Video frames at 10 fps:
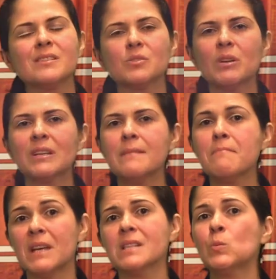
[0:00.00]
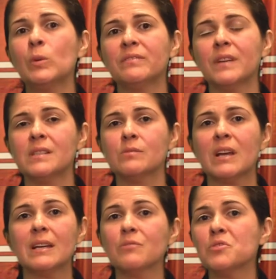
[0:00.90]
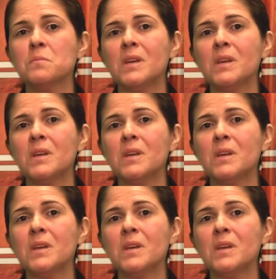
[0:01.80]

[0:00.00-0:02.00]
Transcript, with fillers: estou aqui mais uma vez no canal de